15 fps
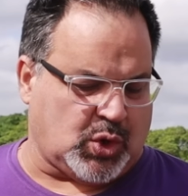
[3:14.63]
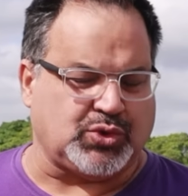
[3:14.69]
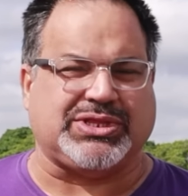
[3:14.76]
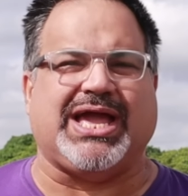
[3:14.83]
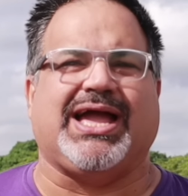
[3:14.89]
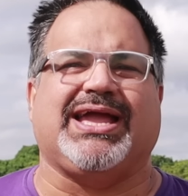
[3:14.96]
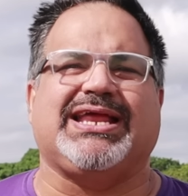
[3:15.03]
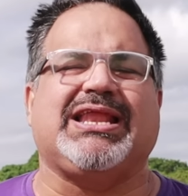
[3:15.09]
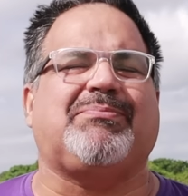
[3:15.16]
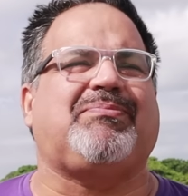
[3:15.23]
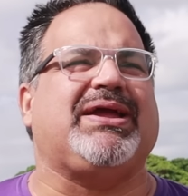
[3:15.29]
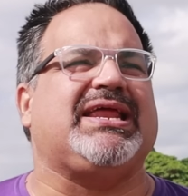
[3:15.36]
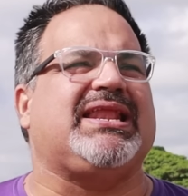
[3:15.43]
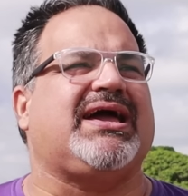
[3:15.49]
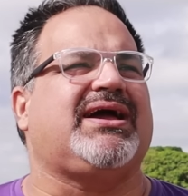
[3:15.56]
O sea, él
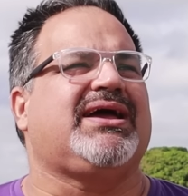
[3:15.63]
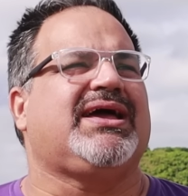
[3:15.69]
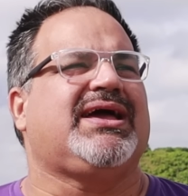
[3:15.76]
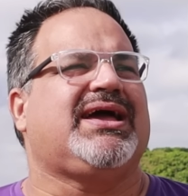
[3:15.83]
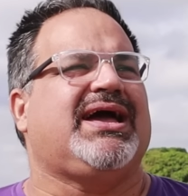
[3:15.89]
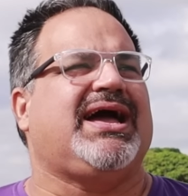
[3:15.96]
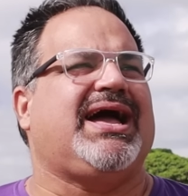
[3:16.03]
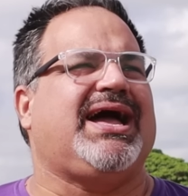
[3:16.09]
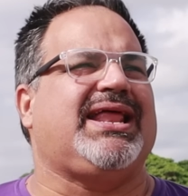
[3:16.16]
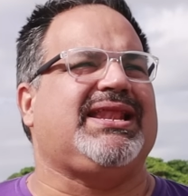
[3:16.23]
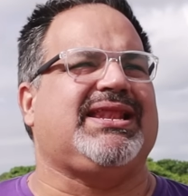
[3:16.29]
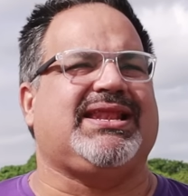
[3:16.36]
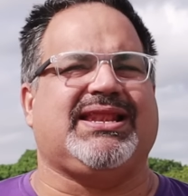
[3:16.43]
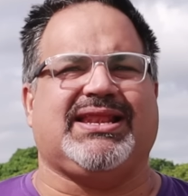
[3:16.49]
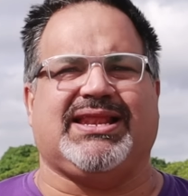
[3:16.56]
apela a
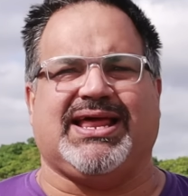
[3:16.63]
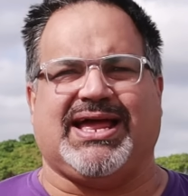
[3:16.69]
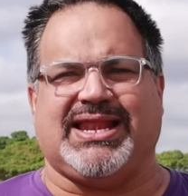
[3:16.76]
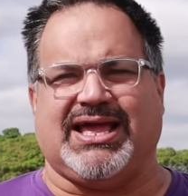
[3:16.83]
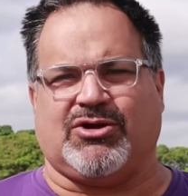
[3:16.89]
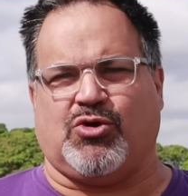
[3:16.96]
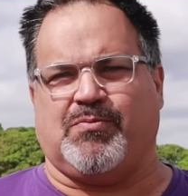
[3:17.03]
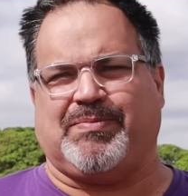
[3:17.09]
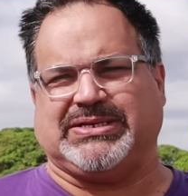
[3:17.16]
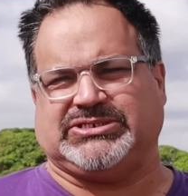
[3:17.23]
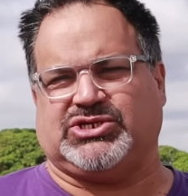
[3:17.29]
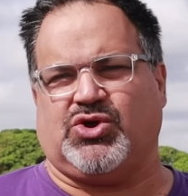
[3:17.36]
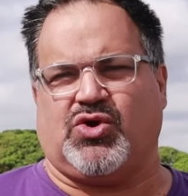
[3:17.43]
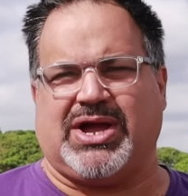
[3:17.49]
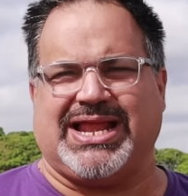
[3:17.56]
la
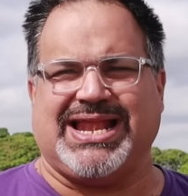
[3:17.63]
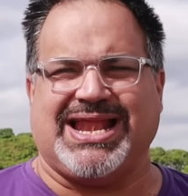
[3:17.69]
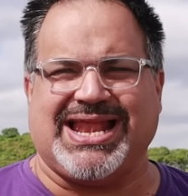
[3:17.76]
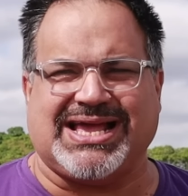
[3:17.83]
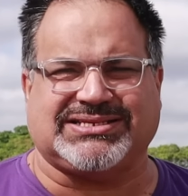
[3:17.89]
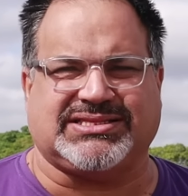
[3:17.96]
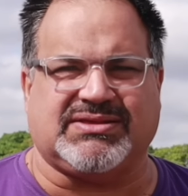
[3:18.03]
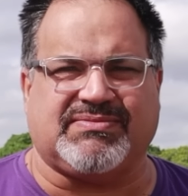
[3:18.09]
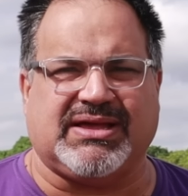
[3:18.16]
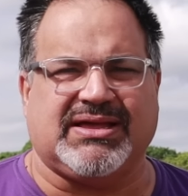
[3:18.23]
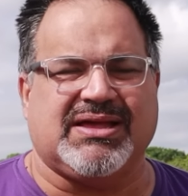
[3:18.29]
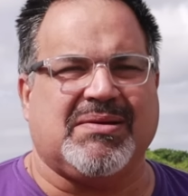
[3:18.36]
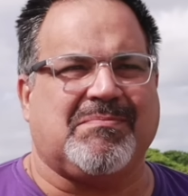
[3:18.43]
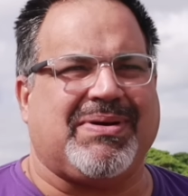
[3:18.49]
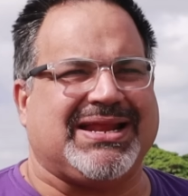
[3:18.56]
compasión, a la
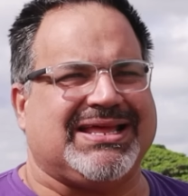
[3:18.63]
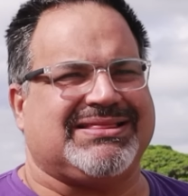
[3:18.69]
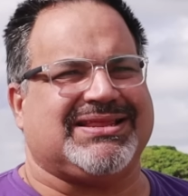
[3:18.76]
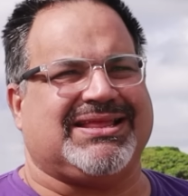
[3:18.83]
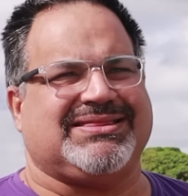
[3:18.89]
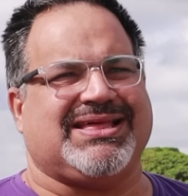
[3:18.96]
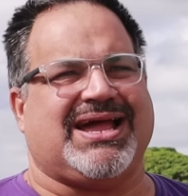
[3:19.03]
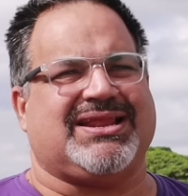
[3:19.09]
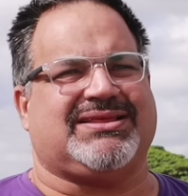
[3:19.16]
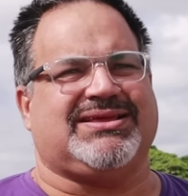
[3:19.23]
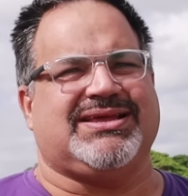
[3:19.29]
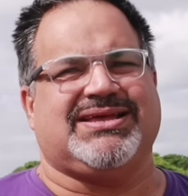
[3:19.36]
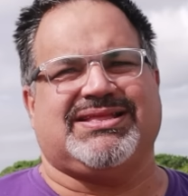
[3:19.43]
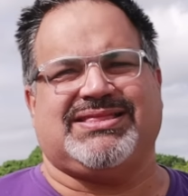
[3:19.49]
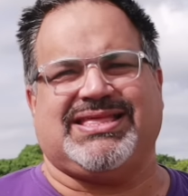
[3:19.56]
lástima, para
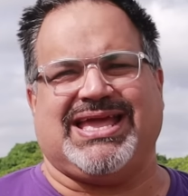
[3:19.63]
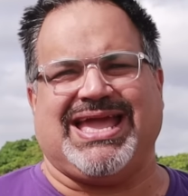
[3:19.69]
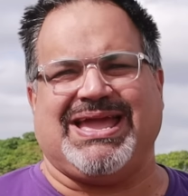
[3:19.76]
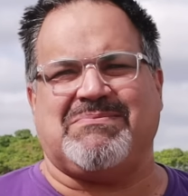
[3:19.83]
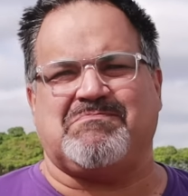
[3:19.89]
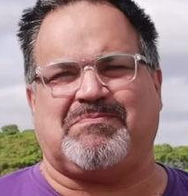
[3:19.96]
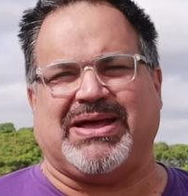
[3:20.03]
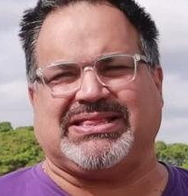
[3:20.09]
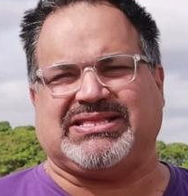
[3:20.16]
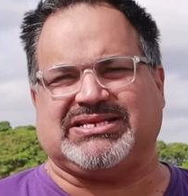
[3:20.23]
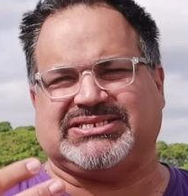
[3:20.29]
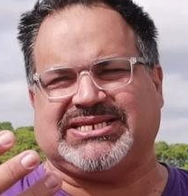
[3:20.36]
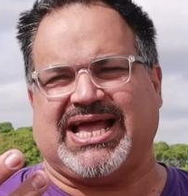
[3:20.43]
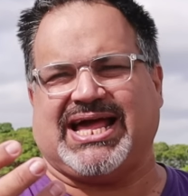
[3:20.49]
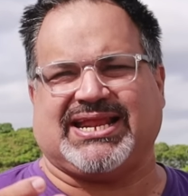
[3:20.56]
tratar de
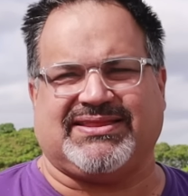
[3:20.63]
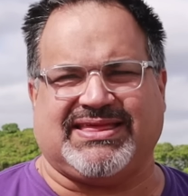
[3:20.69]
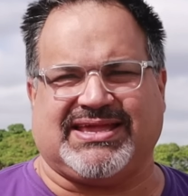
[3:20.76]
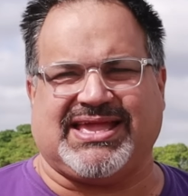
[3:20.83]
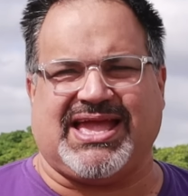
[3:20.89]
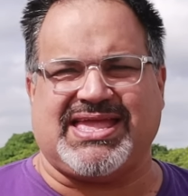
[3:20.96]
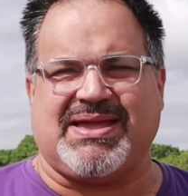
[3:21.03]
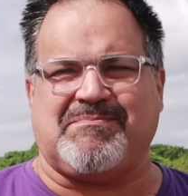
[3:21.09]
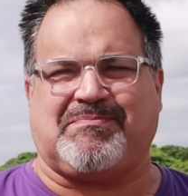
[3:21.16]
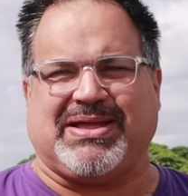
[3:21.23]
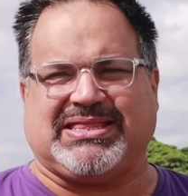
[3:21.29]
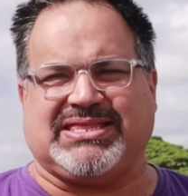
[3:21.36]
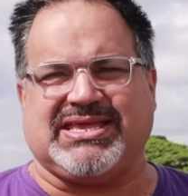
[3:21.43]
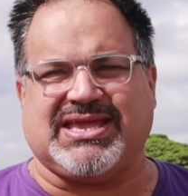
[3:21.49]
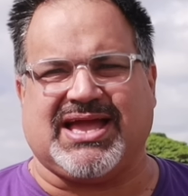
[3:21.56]
empatizar, de que haya
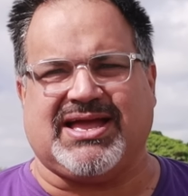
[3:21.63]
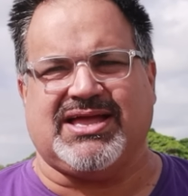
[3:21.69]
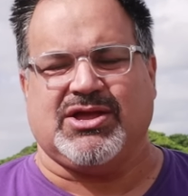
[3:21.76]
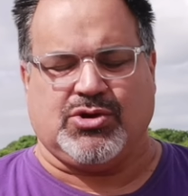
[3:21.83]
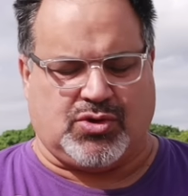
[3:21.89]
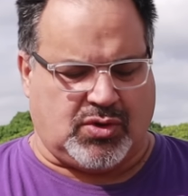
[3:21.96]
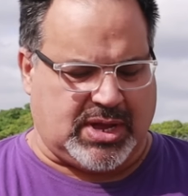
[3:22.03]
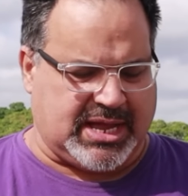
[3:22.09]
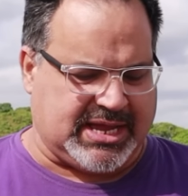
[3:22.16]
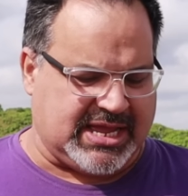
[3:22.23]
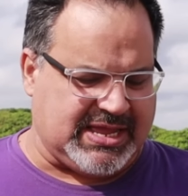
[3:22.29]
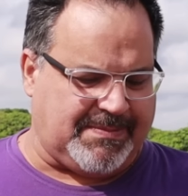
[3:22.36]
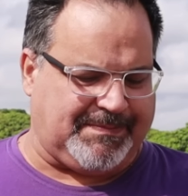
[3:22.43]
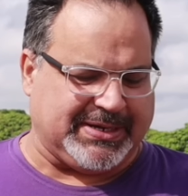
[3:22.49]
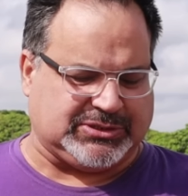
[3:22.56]
empatía con
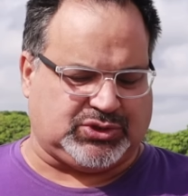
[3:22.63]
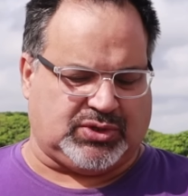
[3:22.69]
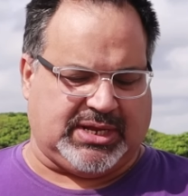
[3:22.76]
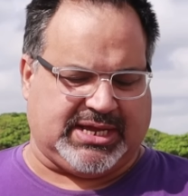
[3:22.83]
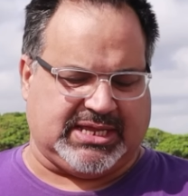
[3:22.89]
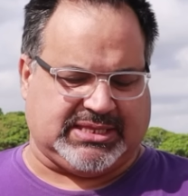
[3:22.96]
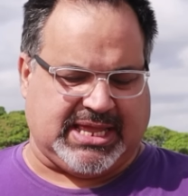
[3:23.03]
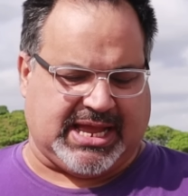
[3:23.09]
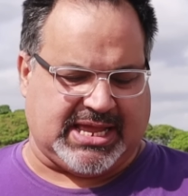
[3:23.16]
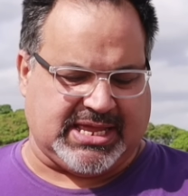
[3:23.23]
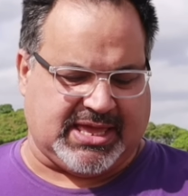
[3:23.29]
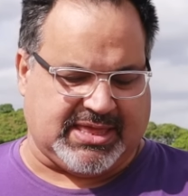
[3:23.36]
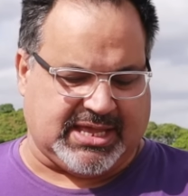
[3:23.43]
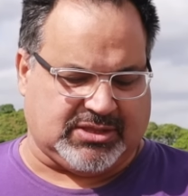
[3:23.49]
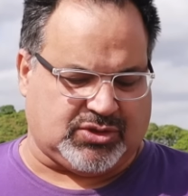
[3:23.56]
aquellas personas que están
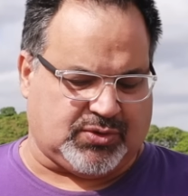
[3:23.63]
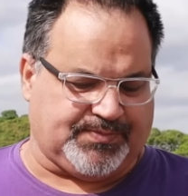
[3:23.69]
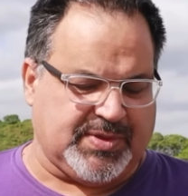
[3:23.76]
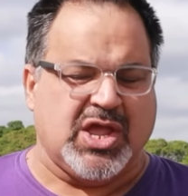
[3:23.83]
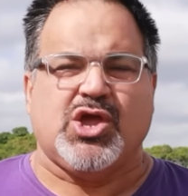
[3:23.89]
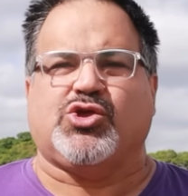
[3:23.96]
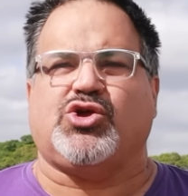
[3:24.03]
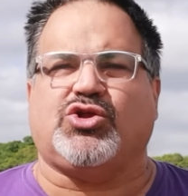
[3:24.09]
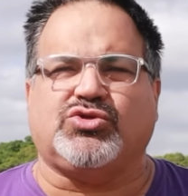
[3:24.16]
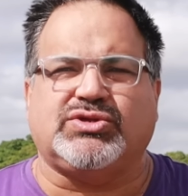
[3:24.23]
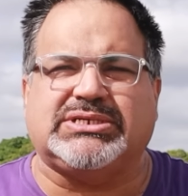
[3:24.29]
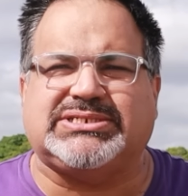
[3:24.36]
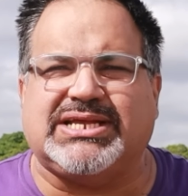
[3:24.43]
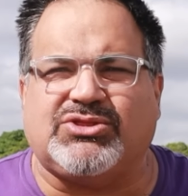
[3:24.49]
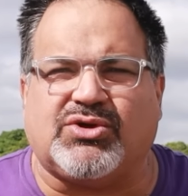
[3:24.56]
allá adentro. Yo no
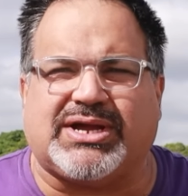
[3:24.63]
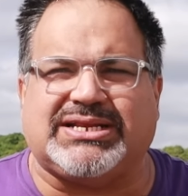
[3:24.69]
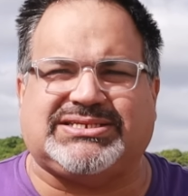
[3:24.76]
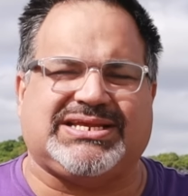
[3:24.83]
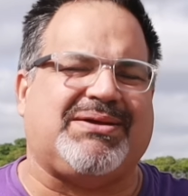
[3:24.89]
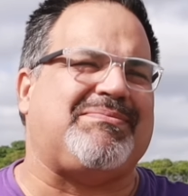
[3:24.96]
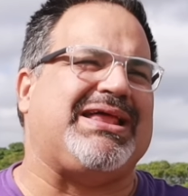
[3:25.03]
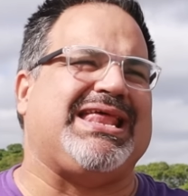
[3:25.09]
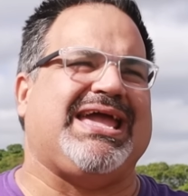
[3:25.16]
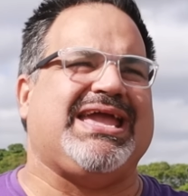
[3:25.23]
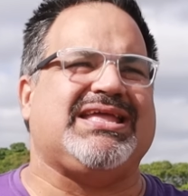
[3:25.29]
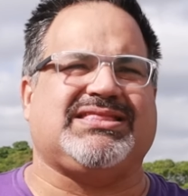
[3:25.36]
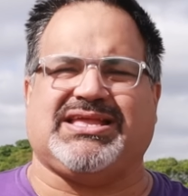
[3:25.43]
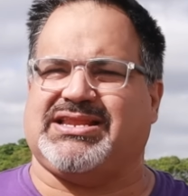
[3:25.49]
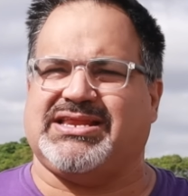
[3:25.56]
estoy diciendo que él sea mala
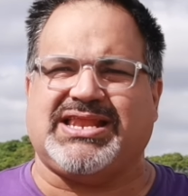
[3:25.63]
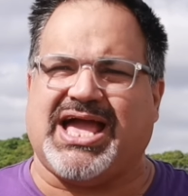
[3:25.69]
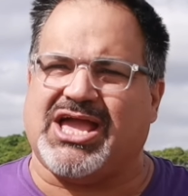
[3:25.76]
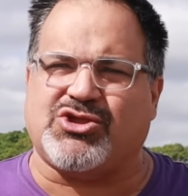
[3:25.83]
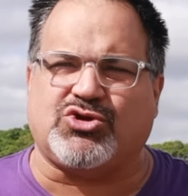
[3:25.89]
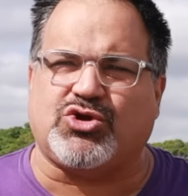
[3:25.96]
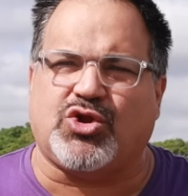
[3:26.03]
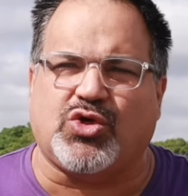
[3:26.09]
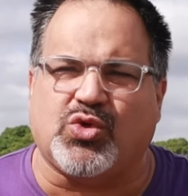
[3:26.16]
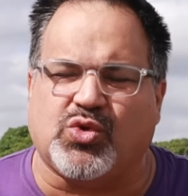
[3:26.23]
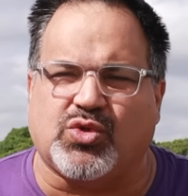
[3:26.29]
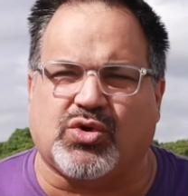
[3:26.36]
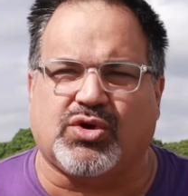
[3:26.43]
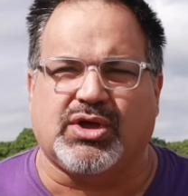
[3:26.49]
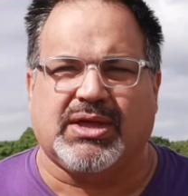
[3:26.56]
gente ni nada, yo no lo
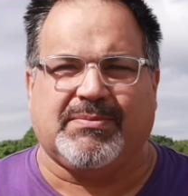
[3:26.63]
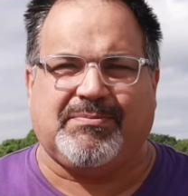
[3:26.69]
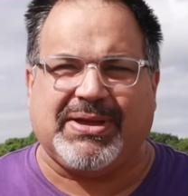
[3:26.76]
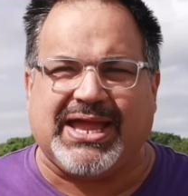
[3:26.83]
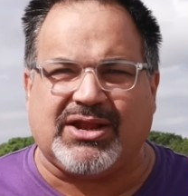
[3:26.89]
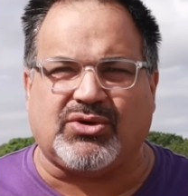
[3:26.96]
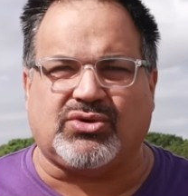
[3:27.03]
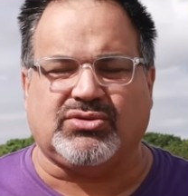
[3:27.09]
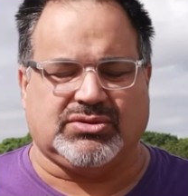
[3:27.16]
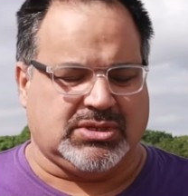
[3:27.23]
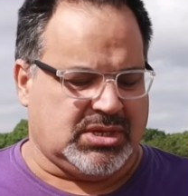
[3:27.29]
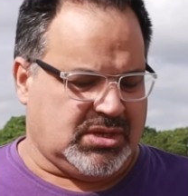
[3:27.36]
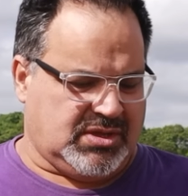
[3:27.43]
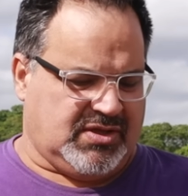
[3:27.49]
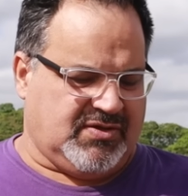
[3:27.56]
dudo, pero
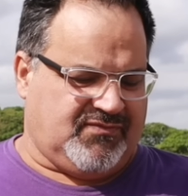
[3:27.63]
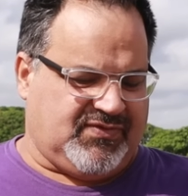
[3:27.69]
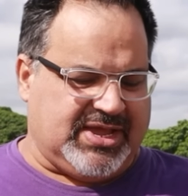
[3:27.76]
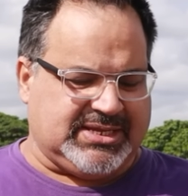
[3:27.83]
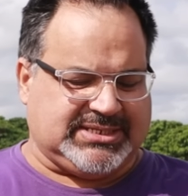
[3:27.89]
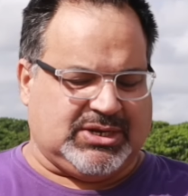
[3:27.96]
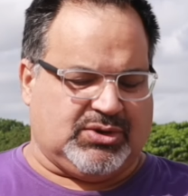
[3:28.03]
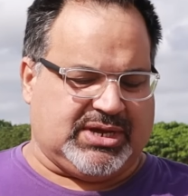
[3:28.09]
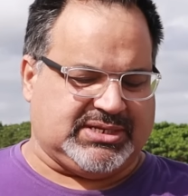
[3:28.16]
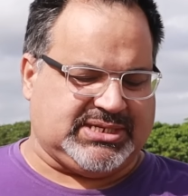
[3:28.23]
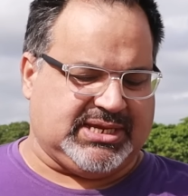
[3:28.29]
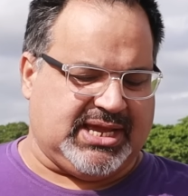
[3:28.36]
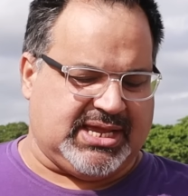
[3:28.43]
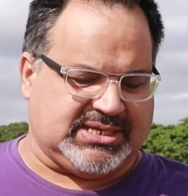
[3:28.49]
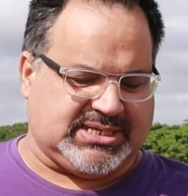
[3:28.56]
fíjense lo que
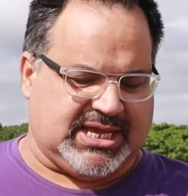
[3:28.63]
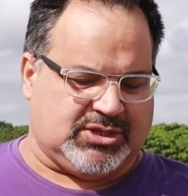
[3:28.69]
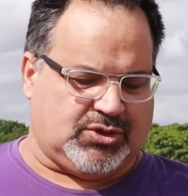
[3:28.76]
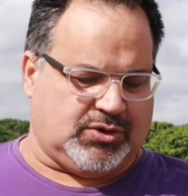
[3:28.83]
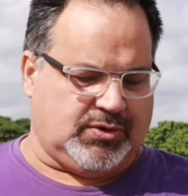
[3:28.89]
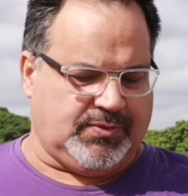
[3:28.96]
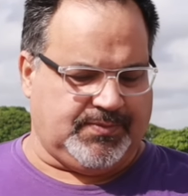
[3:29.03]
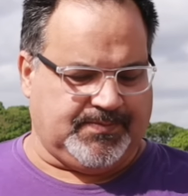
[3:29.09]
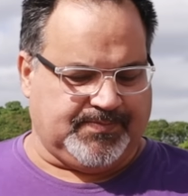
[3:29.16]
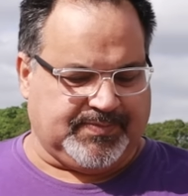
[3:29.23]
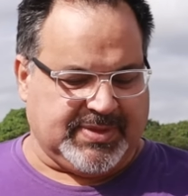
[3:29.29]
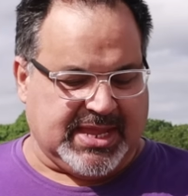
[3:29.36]
sigue diciendo, ¿no?